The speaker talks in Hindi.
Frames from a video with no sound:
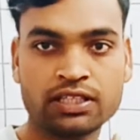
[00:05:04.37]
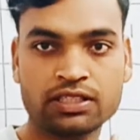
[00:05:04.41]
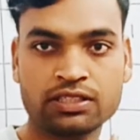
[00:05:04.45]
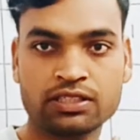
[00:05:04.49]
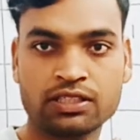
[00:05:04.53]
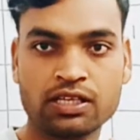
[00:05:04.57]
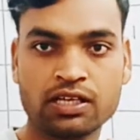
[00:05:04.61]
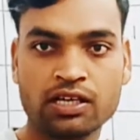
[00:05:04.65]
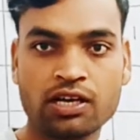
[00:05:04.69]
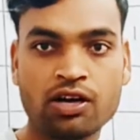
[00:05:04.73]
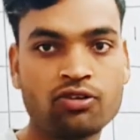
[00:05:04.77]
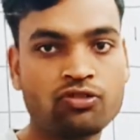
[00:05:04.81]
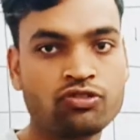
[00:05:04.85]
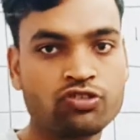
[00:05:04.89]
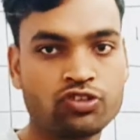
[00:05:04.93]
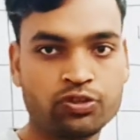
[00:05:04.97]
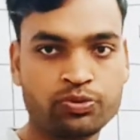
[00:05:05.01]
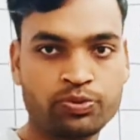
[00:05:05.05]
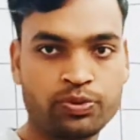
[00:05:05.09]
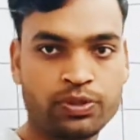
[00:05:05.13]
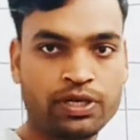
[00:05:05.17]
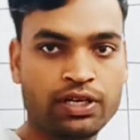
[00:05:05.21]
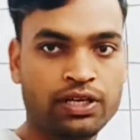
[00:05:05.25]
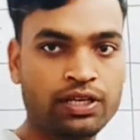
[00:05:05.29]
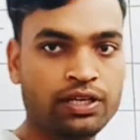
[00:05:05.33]
या दस लगाओ
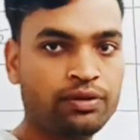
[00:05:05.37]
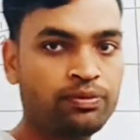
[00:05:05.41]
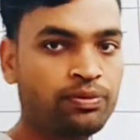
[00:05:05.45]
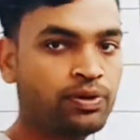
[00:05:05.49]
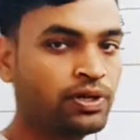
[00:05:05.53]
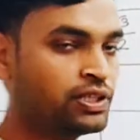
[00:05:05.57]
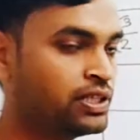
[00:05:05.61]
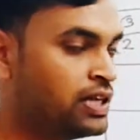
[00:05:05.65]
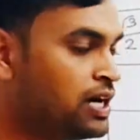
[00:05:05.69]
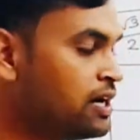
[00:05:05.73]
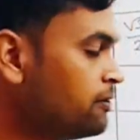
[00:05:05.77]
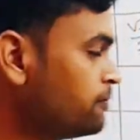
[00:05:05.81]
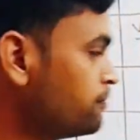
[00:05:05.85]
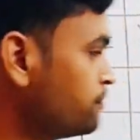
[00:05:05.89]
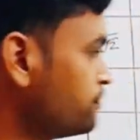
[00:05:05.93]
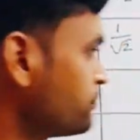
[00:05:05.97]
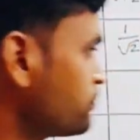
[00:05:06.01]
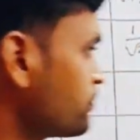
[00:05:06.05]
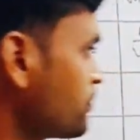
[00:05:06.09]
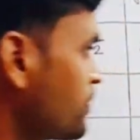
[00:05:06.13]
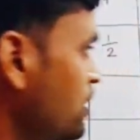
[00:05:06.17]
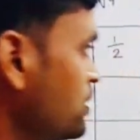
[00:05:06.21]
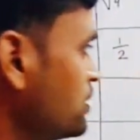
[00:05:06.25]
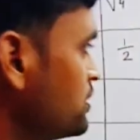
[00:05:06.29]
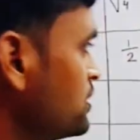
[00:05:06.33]
कोई फर्क नहीं पड़ता
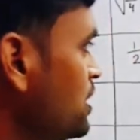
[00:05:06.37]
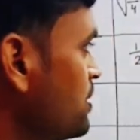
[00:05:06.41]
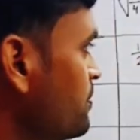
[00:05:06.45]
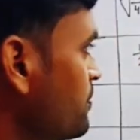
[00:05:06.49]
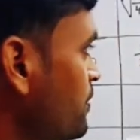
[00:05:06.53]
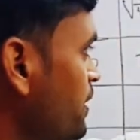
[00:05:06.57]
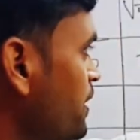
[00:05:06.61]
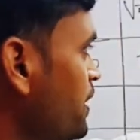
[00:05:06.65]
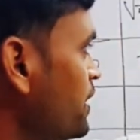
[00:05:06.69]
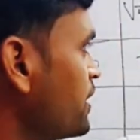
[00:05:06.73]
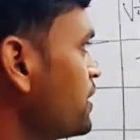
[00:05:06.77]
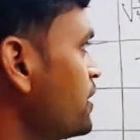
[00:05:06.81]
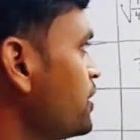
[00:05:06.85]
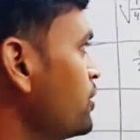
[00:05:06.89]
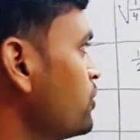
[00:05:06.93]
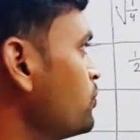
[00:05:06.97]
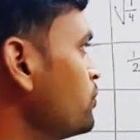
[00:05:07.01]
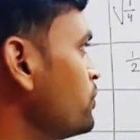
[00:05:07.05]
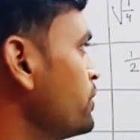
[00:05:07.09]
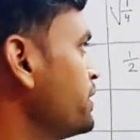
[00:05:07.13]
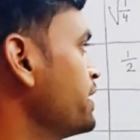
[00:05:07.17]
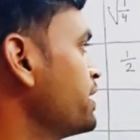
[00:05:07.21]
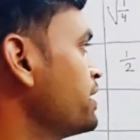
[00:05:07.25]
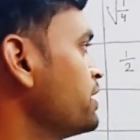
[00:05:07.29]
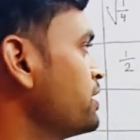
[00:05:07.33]
इसलिए हम एक
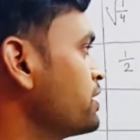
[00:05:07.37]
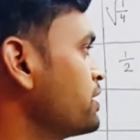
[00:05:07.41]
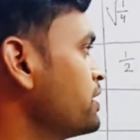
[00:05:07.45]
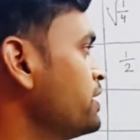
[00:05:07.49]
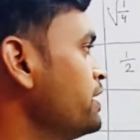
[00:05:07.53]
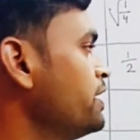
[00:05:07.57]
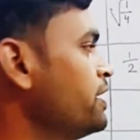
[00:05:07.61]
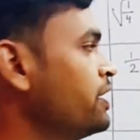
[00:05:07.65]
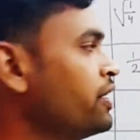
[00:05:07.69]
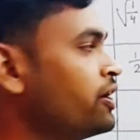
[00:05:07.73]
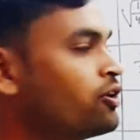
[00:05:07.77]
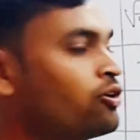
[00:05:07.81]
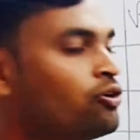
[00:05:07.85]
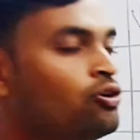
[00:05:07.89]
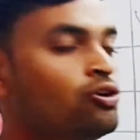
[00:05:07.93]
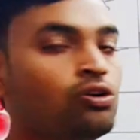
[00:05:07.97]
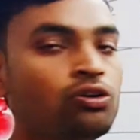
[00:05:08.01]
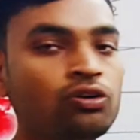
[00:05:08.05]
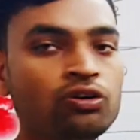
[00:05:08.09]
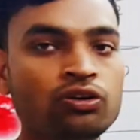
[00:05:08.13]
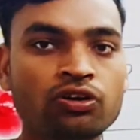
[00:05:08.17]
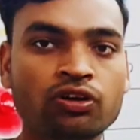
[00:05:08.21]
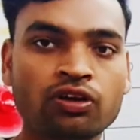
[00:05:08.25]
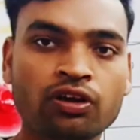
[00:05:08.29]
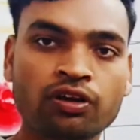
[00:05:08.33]
इंटू एक लिख के एक को
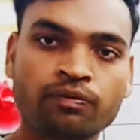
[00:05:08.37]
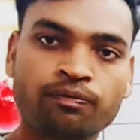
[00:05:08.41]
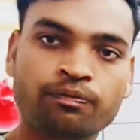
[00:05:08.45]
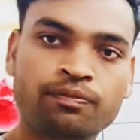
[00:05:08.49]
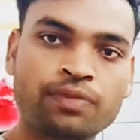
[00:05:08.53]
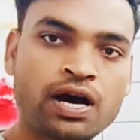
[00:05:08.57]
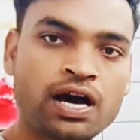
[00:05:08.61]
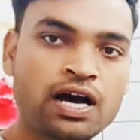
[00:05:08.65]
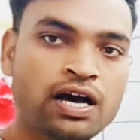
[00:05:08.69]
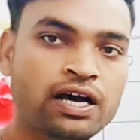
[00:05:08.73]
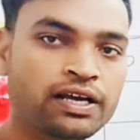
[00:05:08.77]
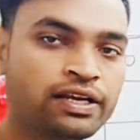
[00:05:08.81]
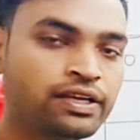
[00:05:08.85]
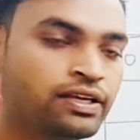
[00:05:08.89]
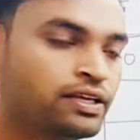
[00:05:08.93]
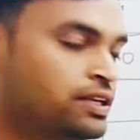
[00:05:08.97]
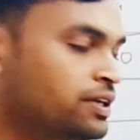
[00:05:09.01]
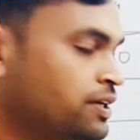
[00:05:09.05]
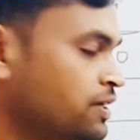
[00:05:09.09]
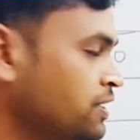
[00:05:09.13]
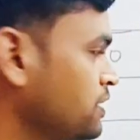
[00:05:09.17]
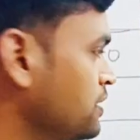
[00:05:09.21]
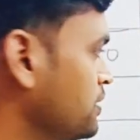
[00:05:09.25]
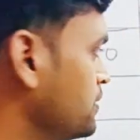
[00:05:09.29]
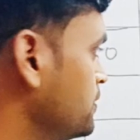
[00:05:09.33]
बाहर ही
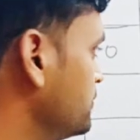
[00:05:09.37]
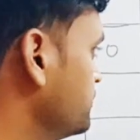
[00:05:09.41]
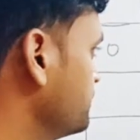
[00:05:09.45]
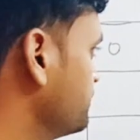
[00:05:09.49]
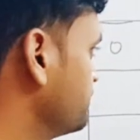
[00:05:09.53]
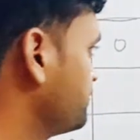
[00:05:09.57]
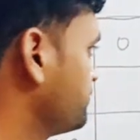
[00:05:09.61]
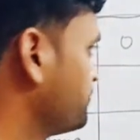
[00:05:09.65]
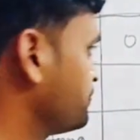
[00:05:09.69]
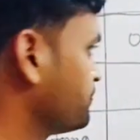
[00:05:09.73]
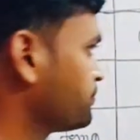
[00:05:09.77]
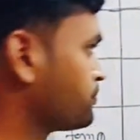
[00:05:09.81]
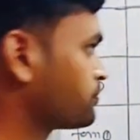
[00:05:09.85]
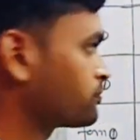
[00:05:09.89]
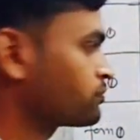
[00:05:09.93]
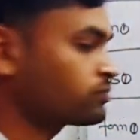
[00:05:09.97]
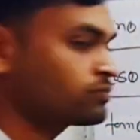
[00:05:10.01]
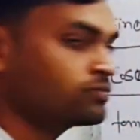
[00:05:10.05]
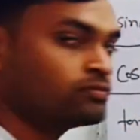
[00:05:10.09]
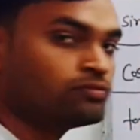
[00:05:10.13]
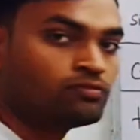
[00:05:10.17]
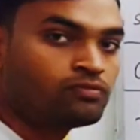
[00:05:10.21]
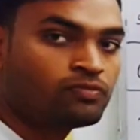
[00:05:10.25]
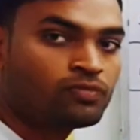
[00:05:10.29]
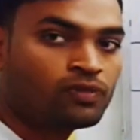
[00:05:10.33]
लिखेंगे
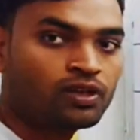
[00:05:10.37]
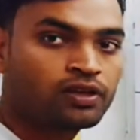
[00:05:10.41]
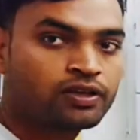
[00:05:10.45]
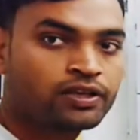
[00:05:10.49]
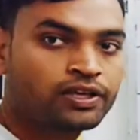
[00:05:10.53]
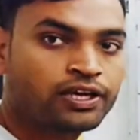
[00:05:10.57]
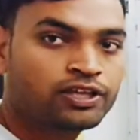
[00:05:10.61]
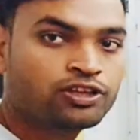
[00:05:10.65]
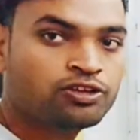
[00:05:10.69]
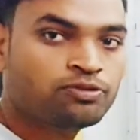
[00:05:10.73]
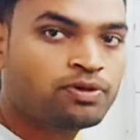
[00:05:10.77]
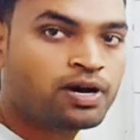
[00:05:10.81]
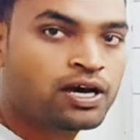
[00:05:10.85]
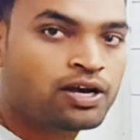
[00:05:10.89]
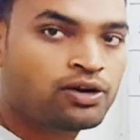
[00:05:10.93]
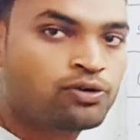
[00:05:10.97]
ये तो